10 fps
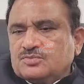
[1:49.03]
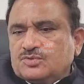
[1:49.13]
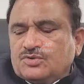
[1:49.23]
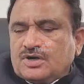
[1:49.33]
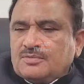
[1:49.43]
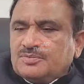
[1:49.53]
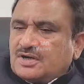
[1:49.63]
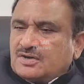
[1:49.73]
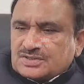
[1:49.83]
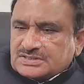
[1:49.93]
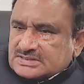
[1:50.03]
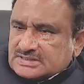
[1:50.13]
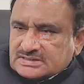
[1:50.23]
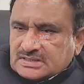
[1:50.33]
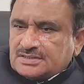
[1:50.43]
वो अब कांग्रेस
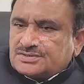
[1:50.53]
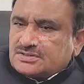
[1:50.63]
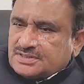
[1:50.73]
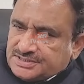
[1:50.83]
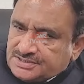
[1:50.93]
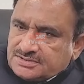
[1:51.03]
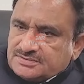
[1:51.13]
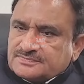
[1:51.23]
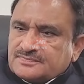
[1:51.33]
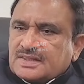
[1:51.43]
के साथ नहीं है